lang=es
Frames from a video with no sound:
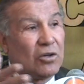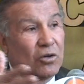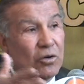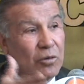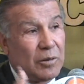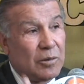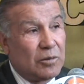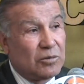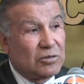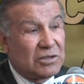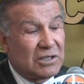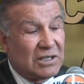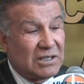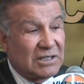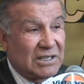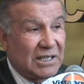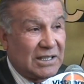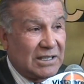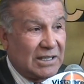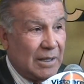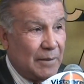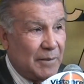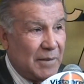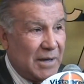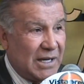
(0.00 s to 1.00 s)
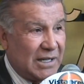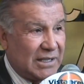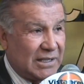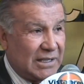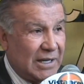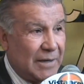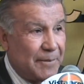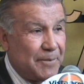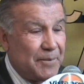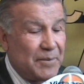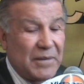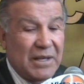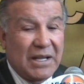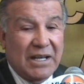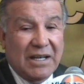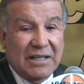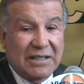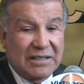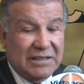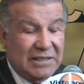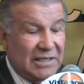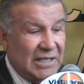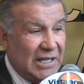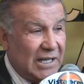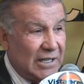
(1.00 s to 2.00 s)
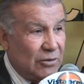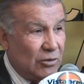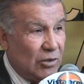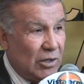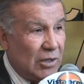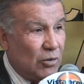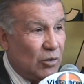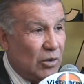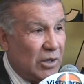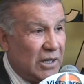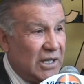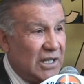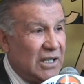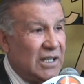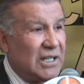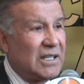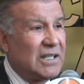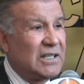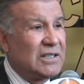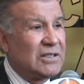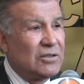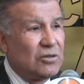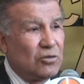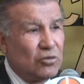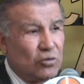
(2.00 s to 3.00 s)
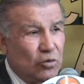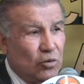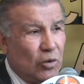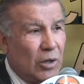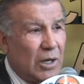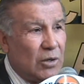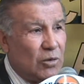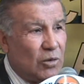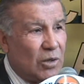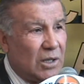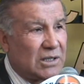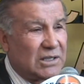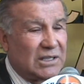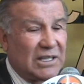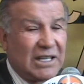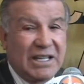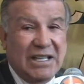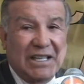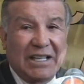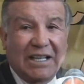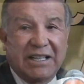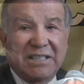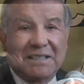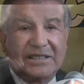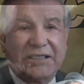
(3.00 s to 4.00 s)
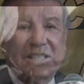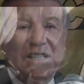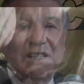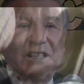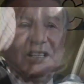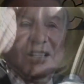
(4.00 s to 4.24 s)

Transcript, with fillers: lo vemos en Santa Marta ya no hay guariques, no hay guacterías,